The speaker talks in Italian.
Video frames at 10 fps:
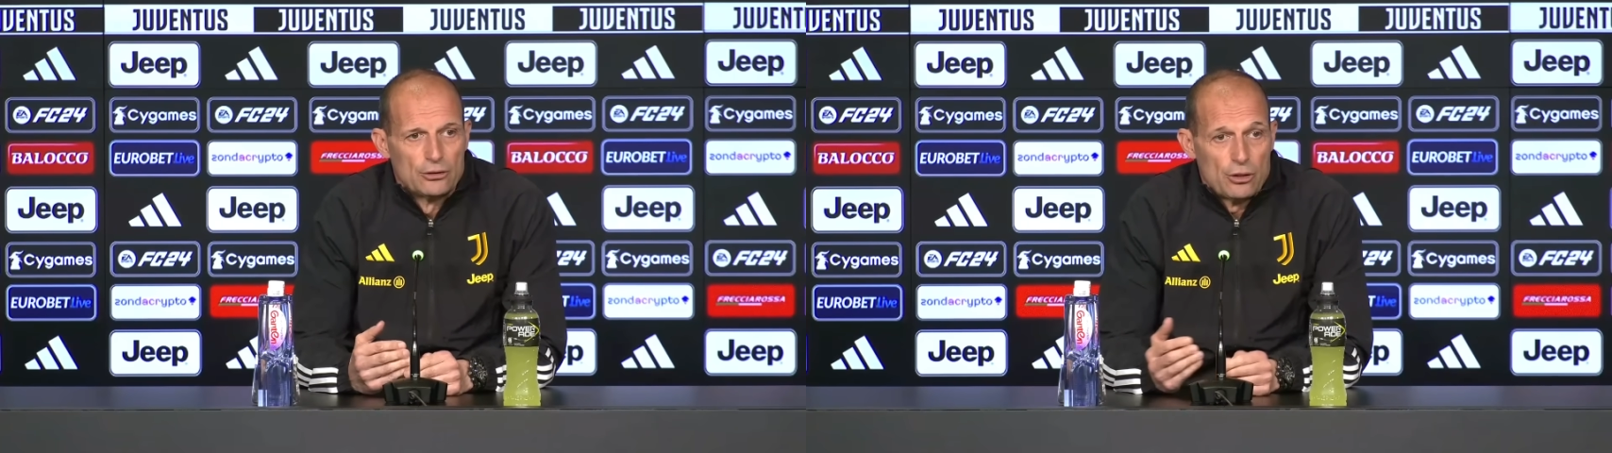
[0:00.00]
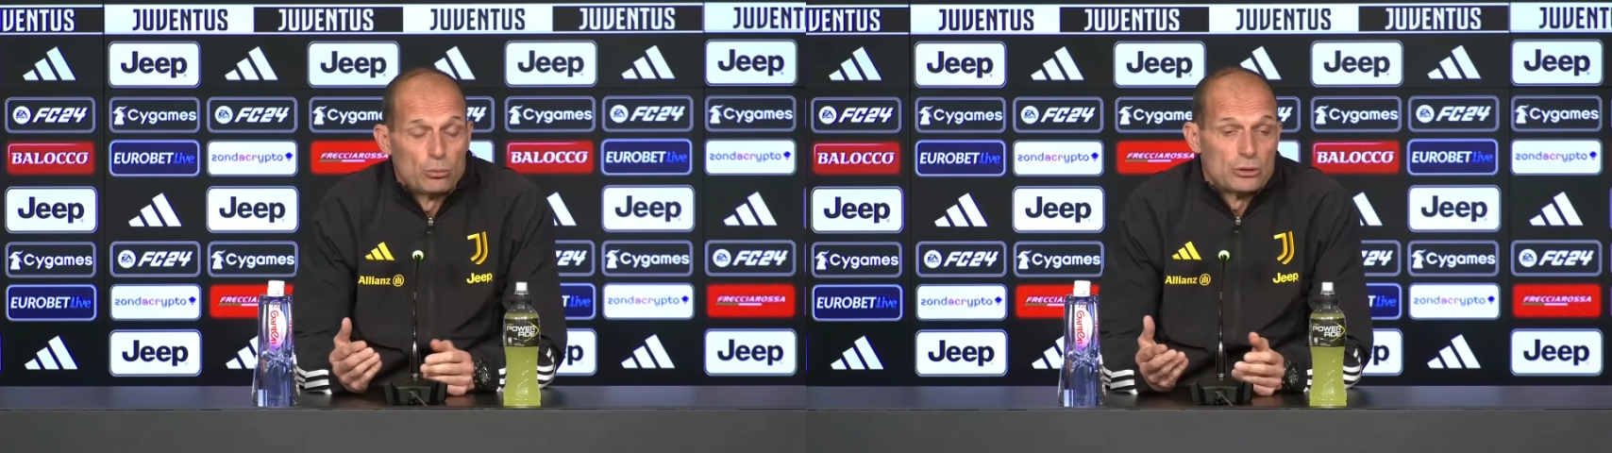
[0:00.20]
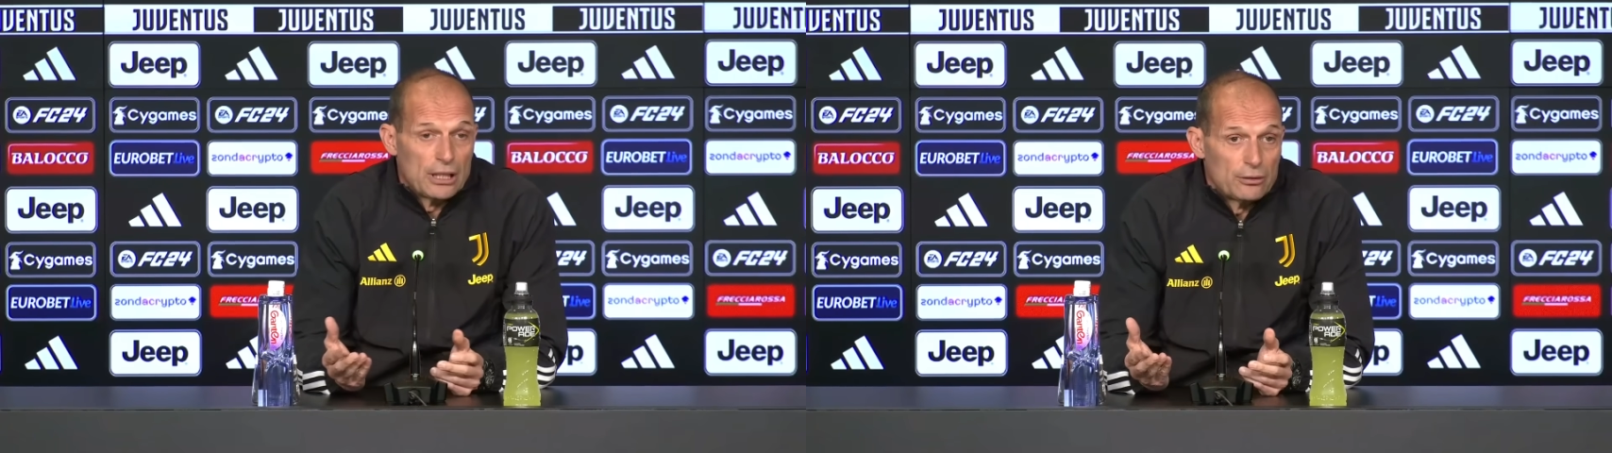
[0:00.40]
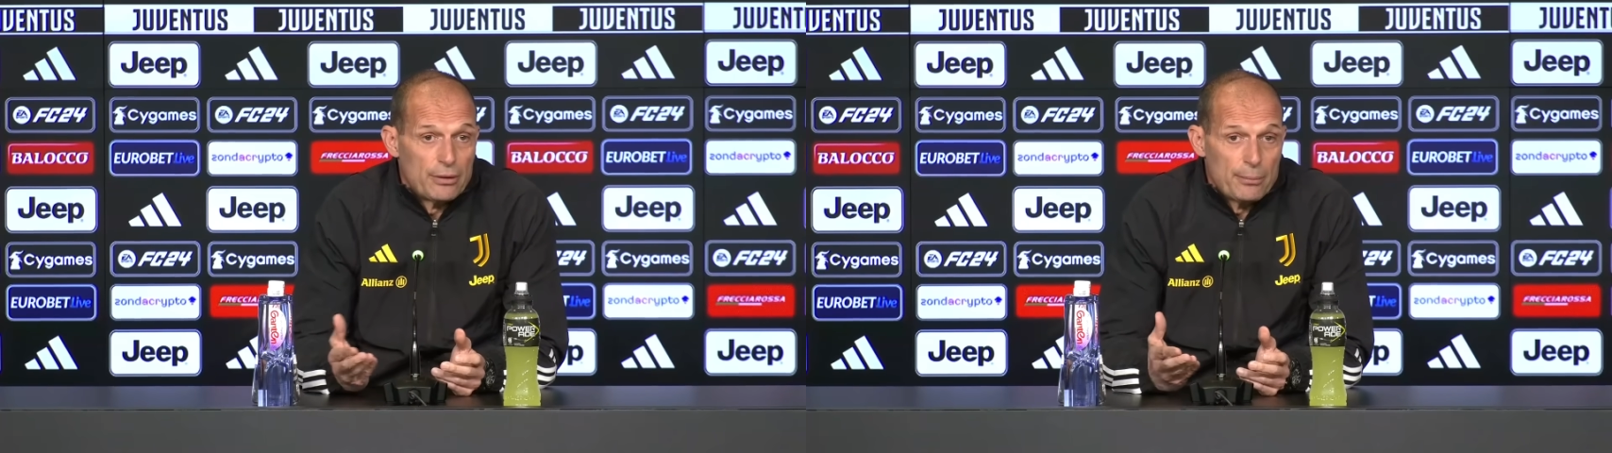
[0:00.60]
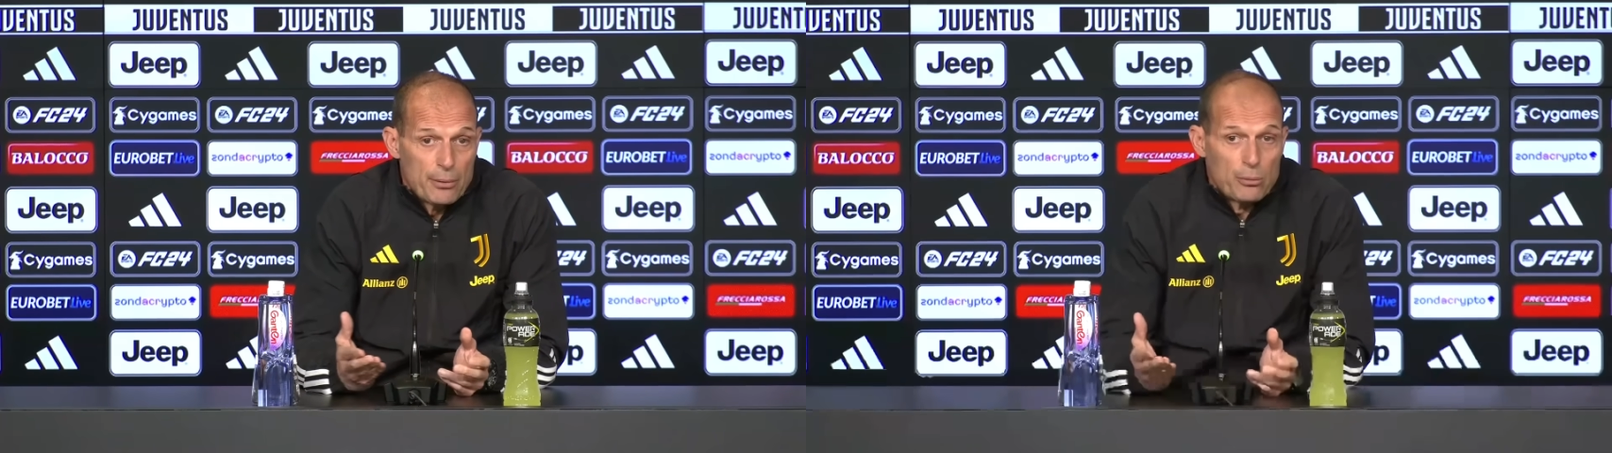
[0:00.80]
cioè buttato
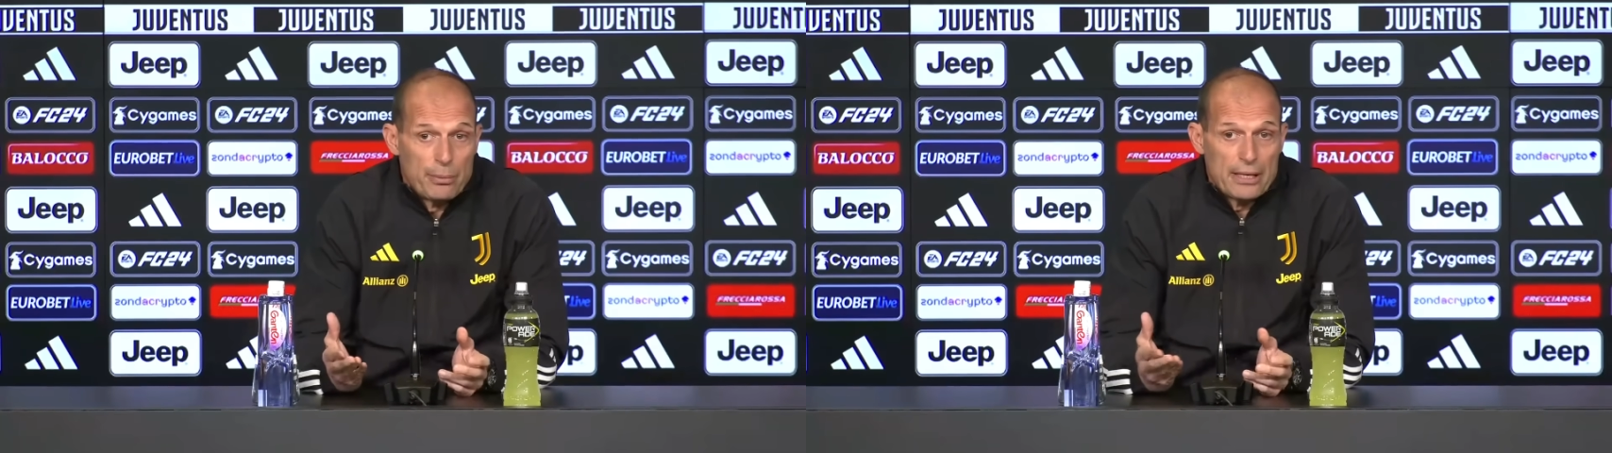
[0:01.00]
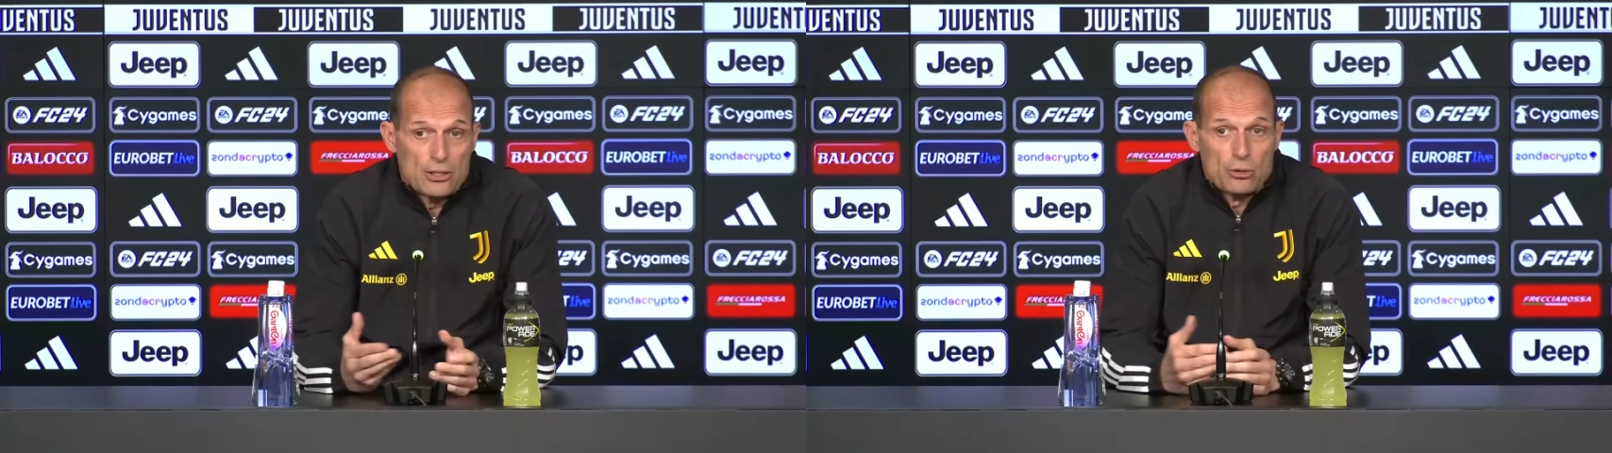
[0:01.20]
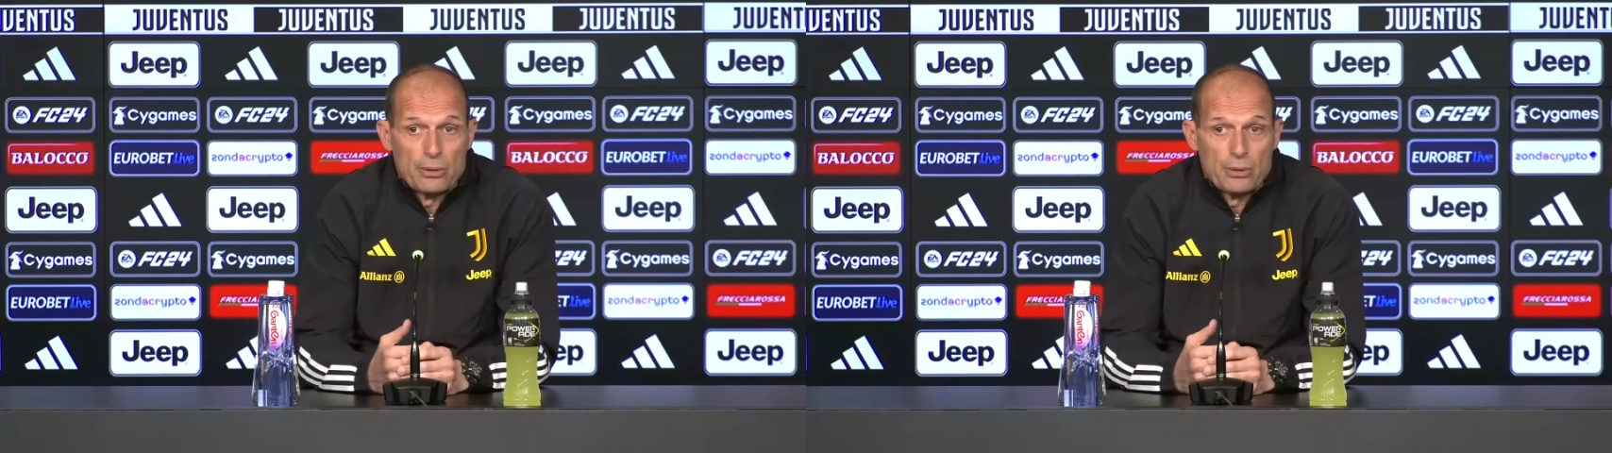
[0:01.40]
via, abbiamo perso